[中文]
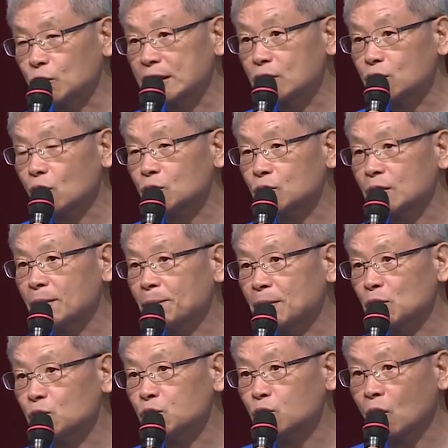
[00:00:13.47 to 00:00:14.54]
织受损，
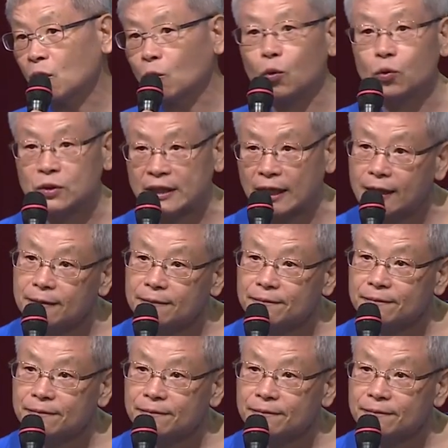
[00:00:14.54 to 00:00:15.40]
比如说骨折。